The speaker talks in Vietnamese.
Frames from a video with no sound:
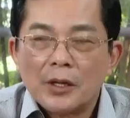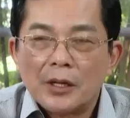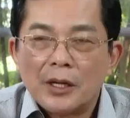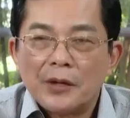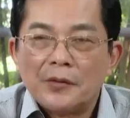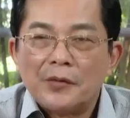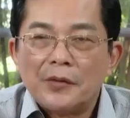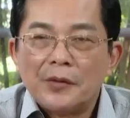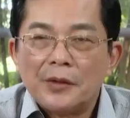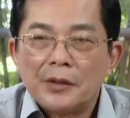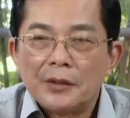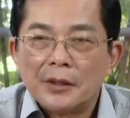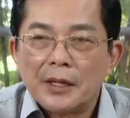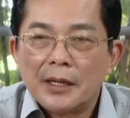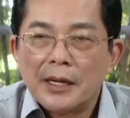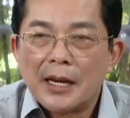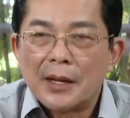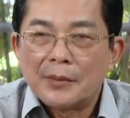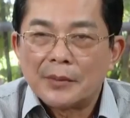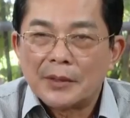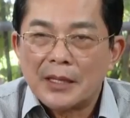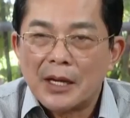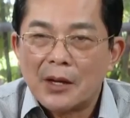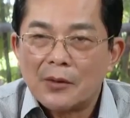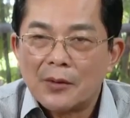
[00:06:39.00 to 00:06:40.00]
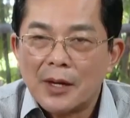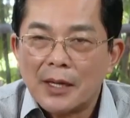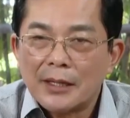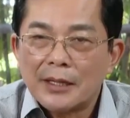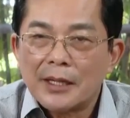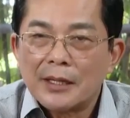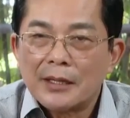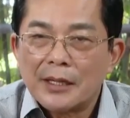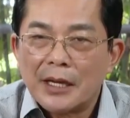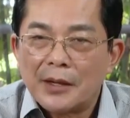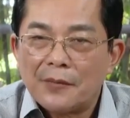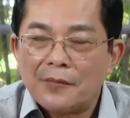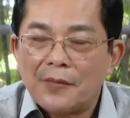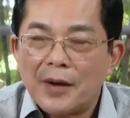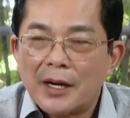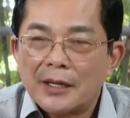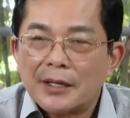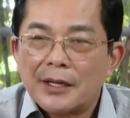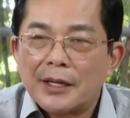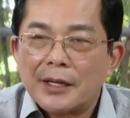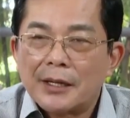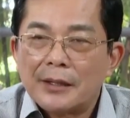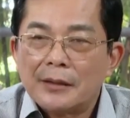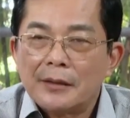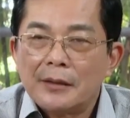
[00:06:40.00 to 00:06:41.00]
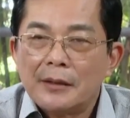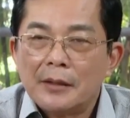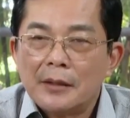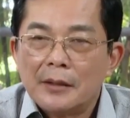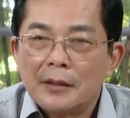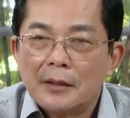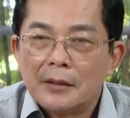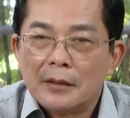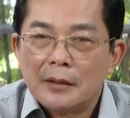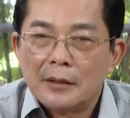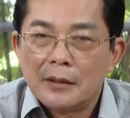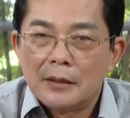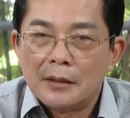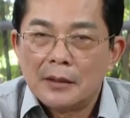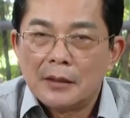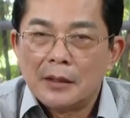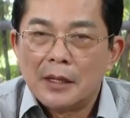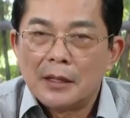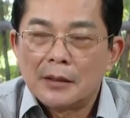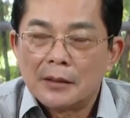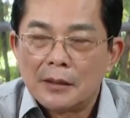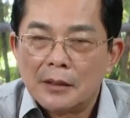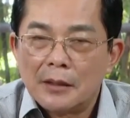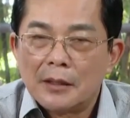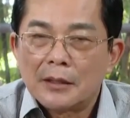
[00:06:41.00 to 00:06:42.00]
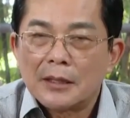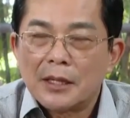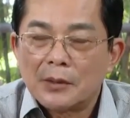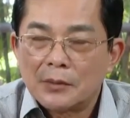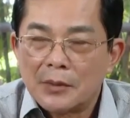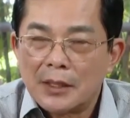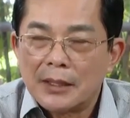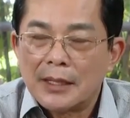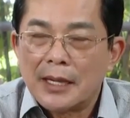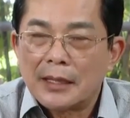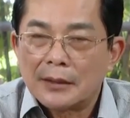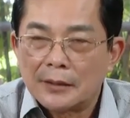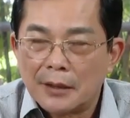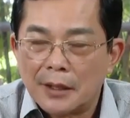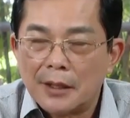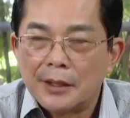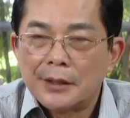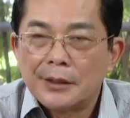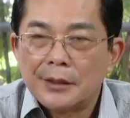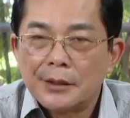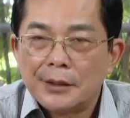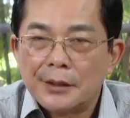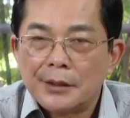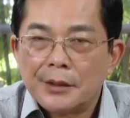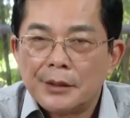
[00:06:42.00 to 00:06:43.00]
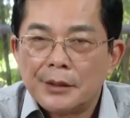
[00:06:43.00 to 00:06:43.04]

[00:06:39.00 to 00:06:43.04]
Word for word: quyền địa phương để làm sao các doanh nghiệp phát triển hơn nữa trong thời gian tới.